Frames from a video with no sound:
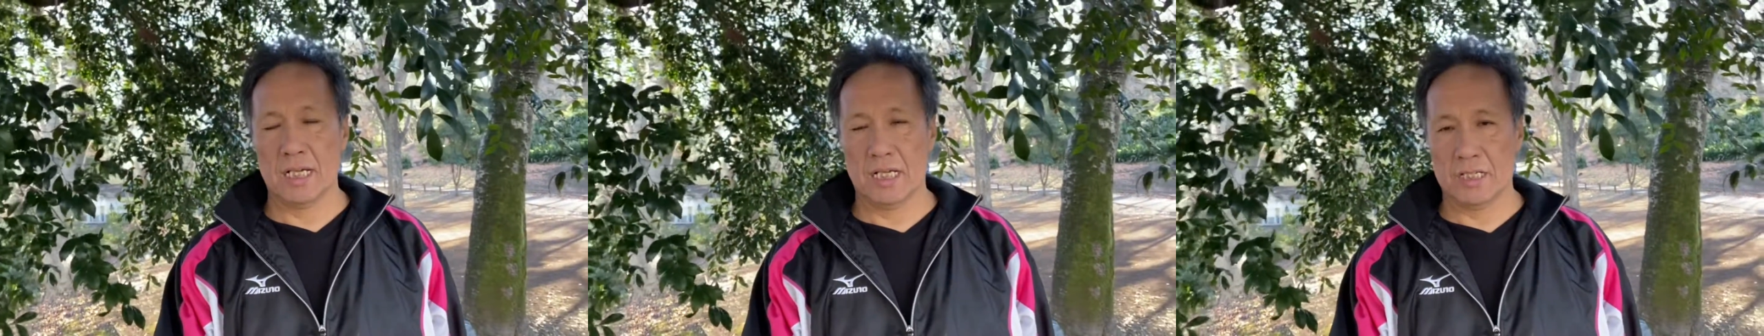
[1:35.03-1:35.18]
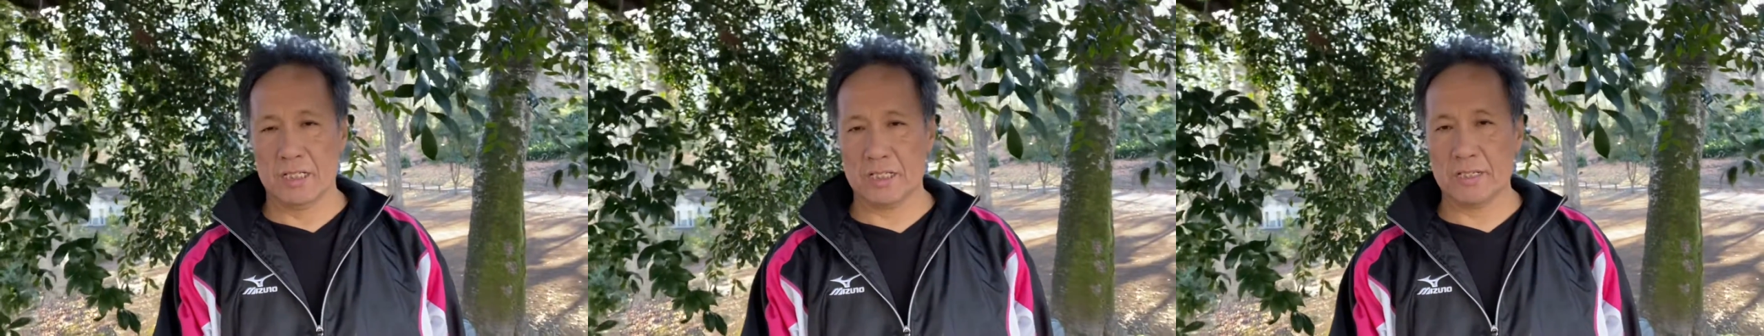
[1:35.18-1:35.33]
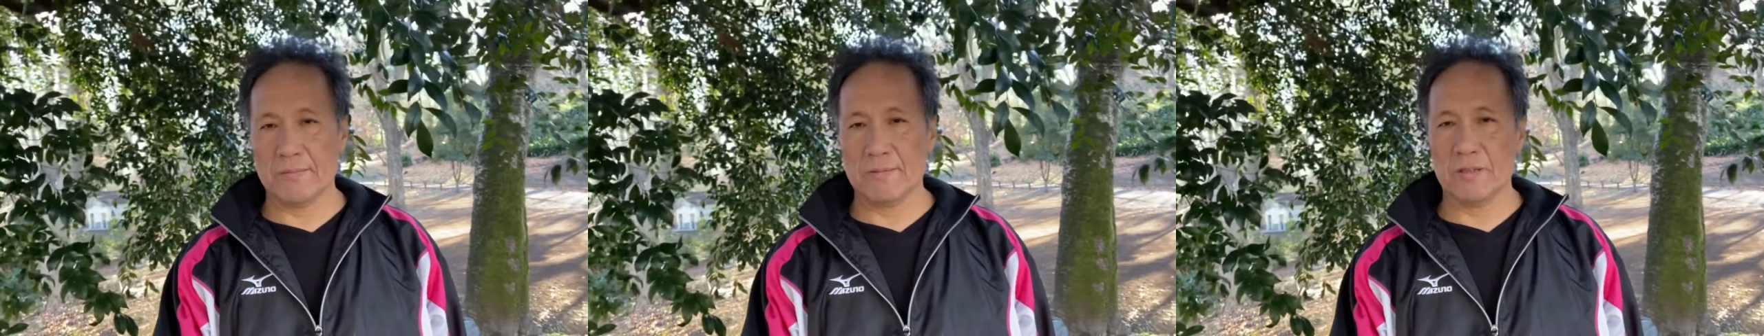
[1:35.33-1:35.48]

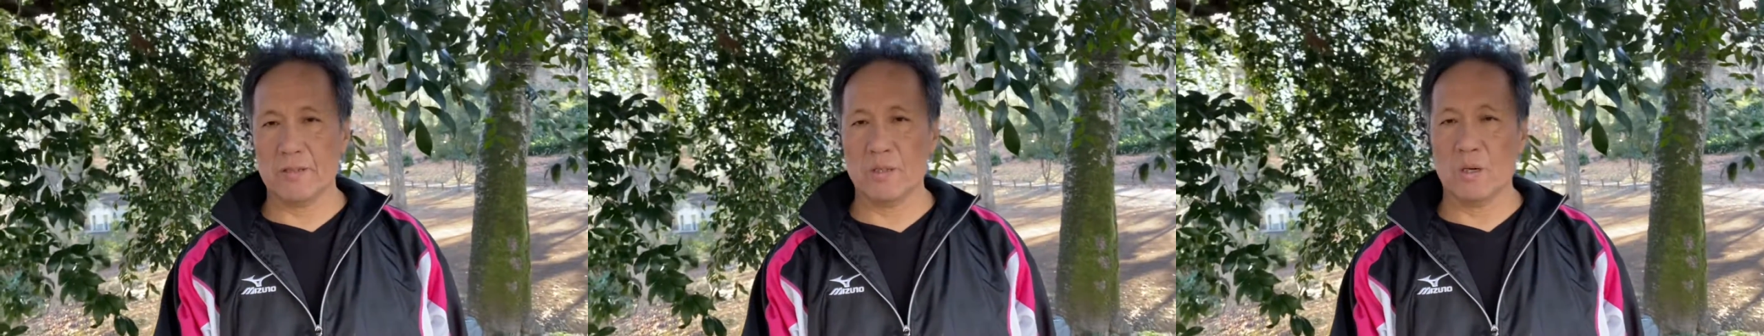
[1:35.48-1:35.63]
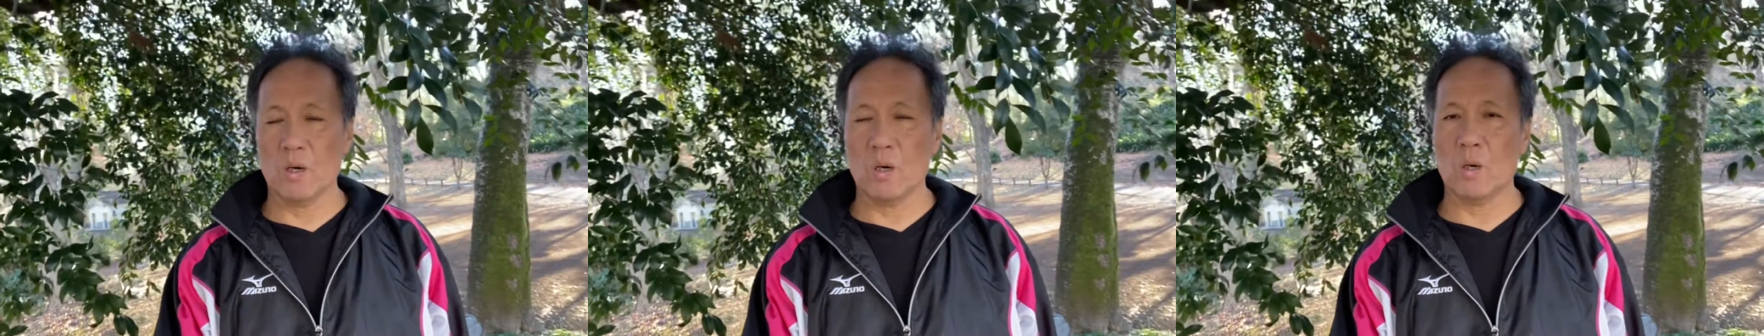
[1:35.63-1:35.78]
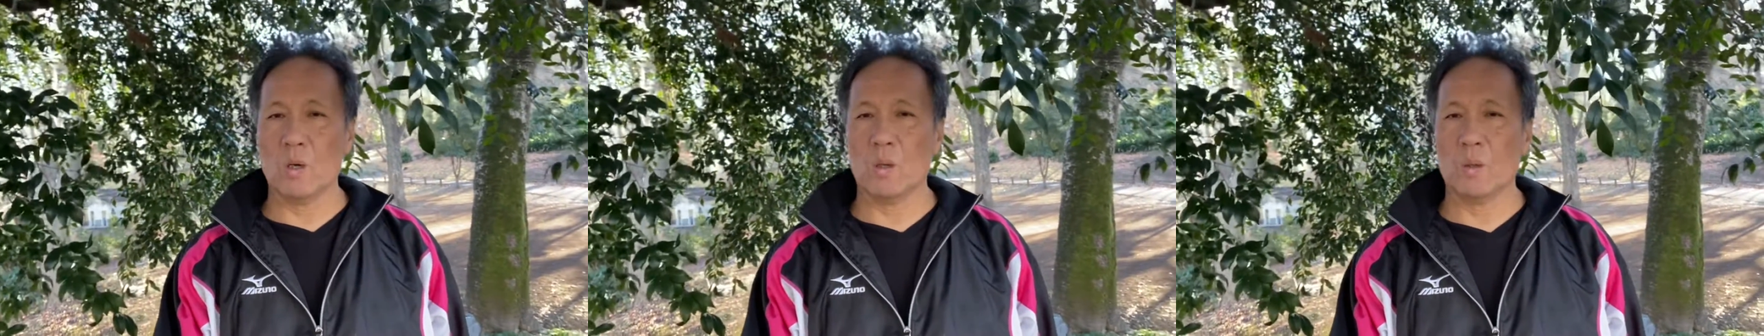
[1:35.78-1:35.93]
自分
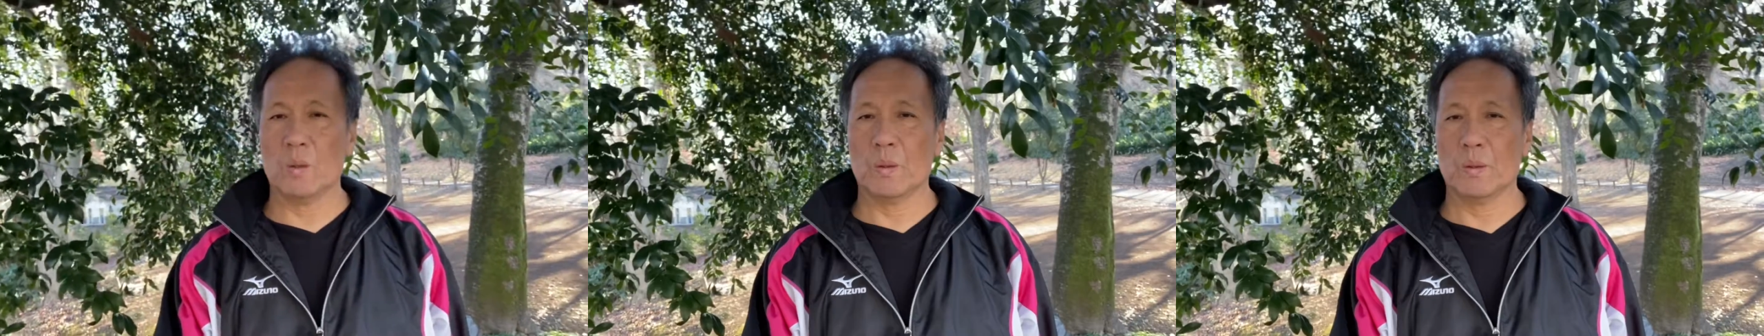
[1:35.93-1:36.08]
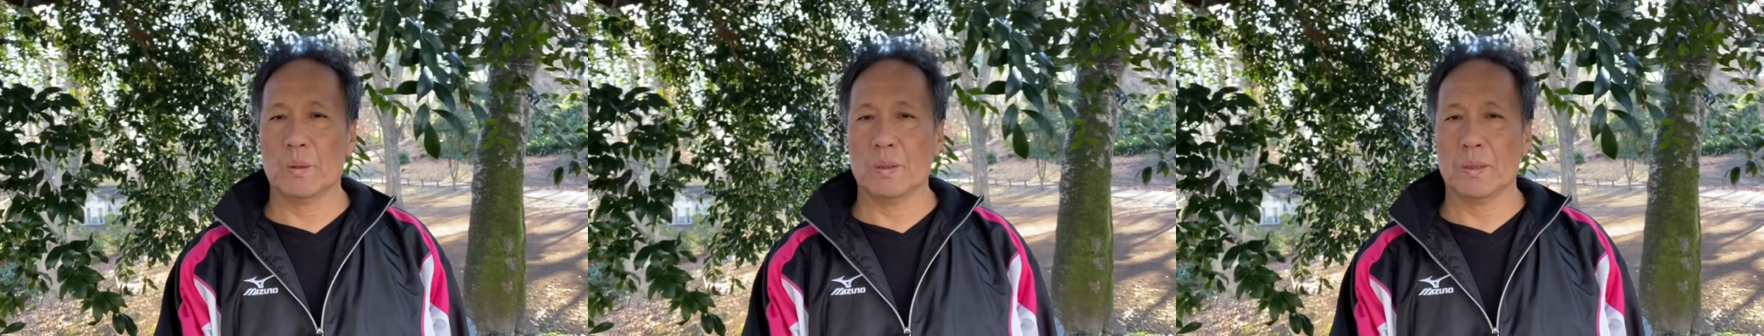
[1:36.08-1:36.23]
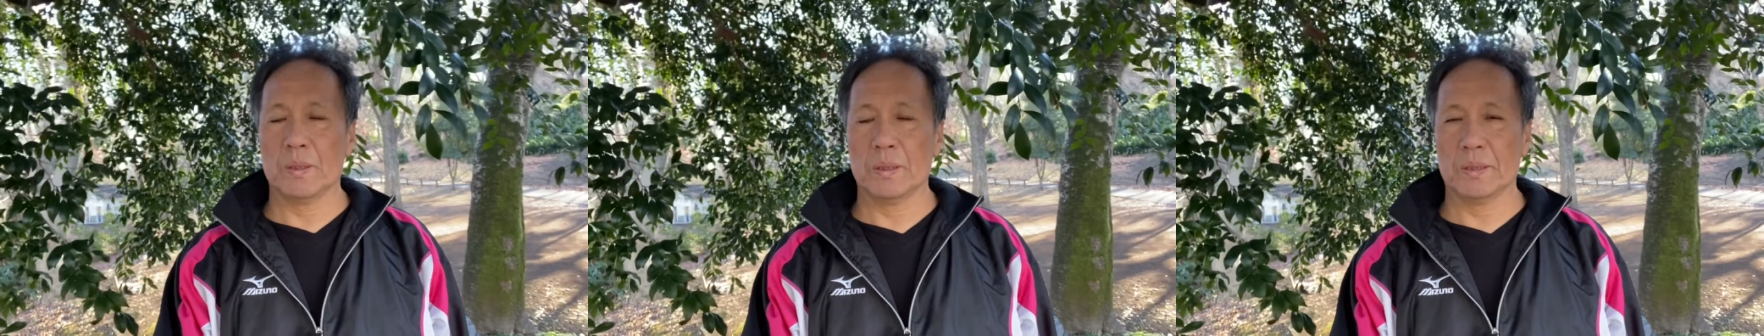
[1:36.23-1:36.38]
の、
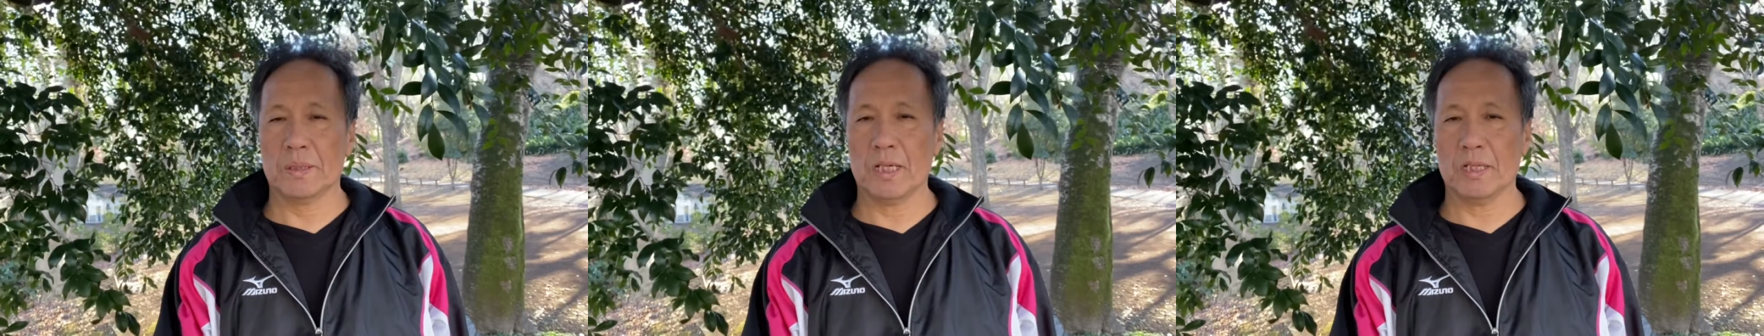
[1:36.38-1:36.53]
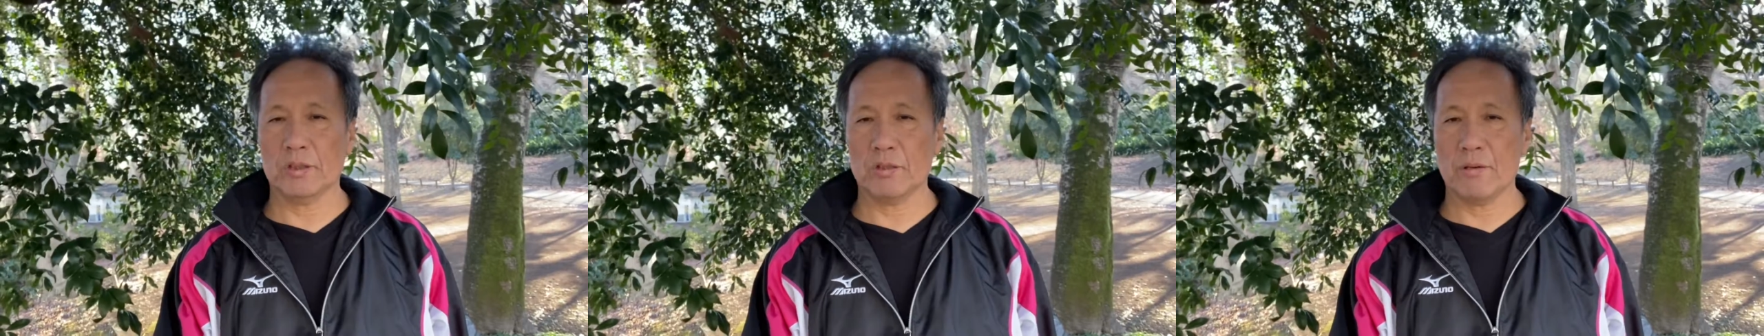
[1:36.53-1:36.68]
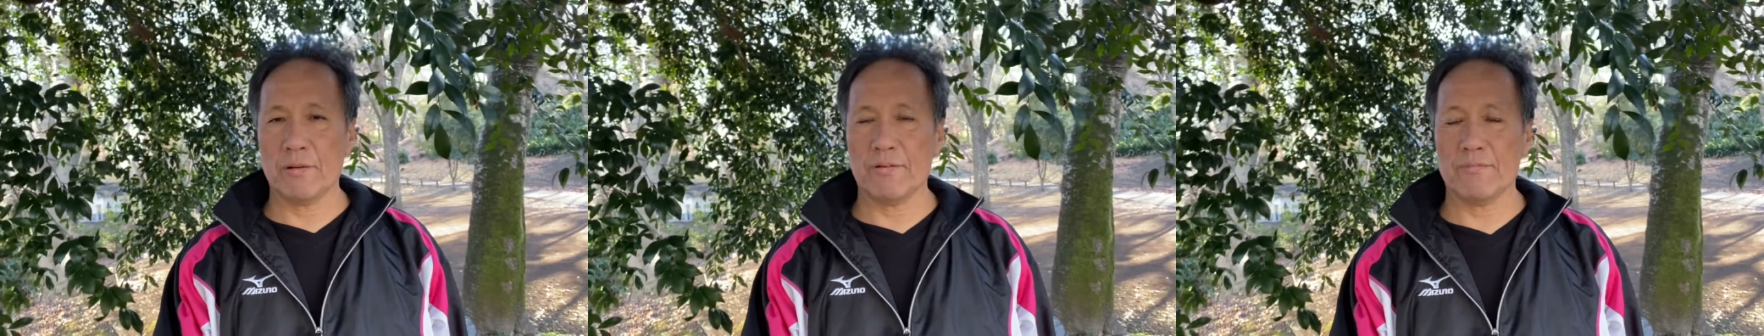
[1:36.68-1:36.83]

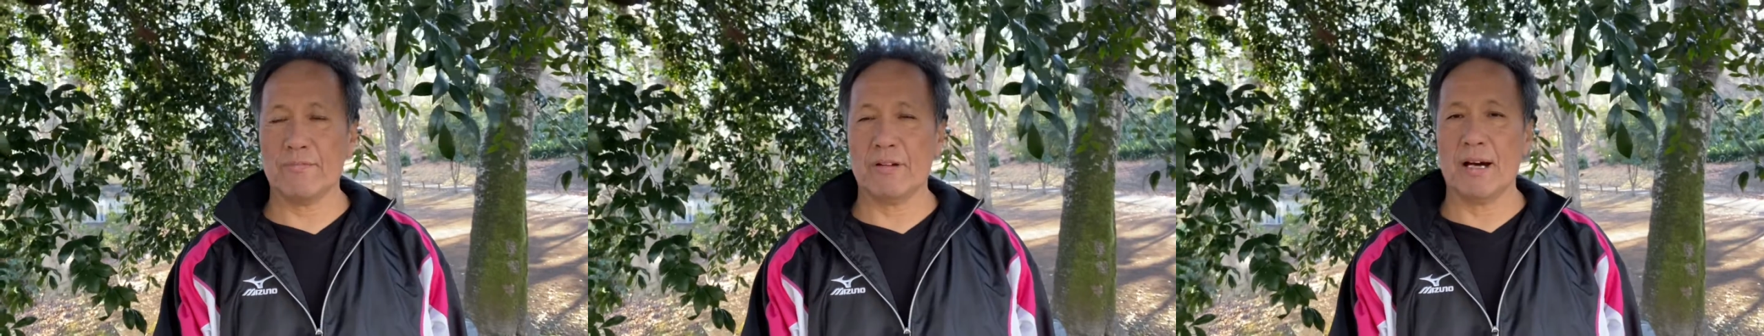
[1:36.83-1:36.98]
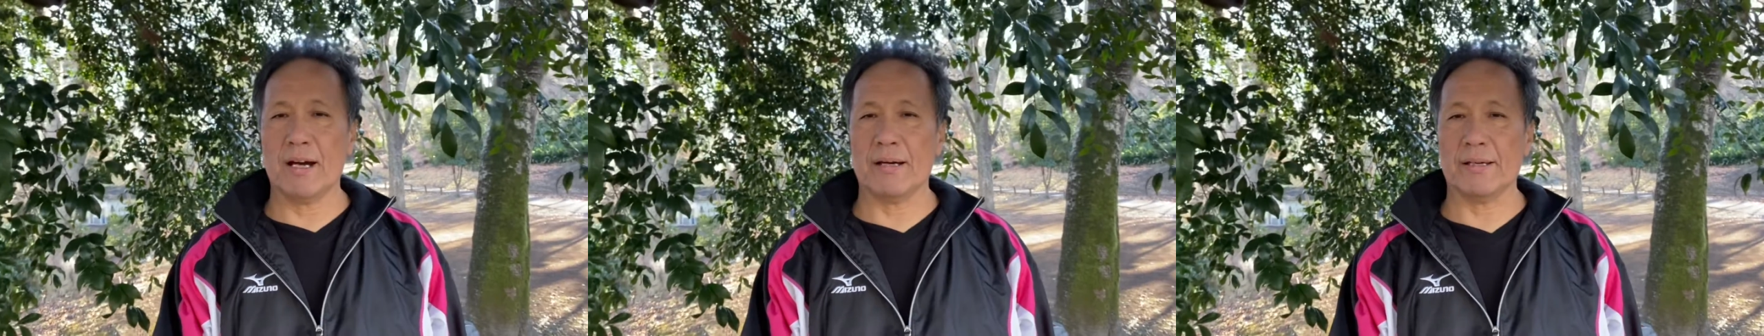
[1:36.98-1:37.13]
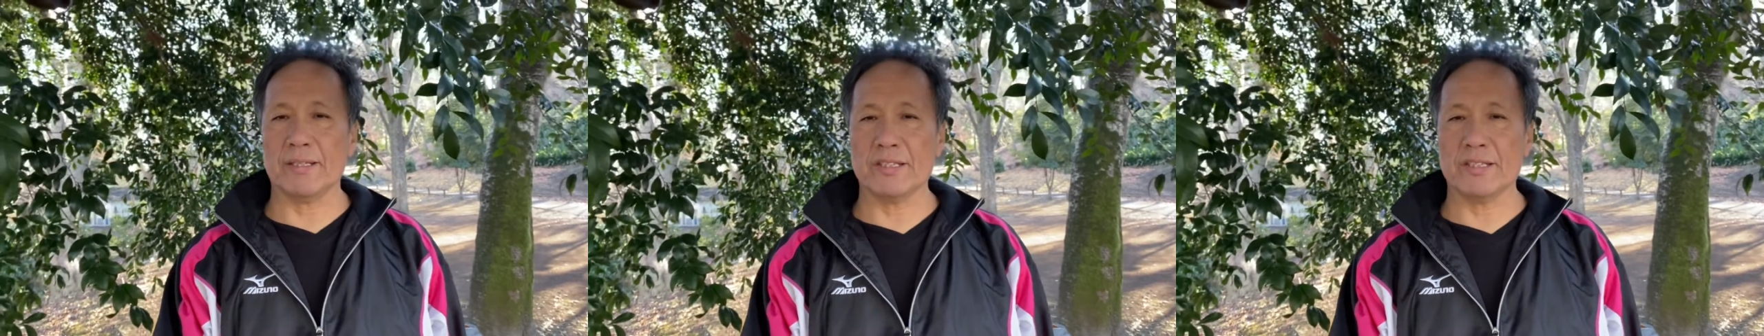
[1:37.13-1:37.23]
例えば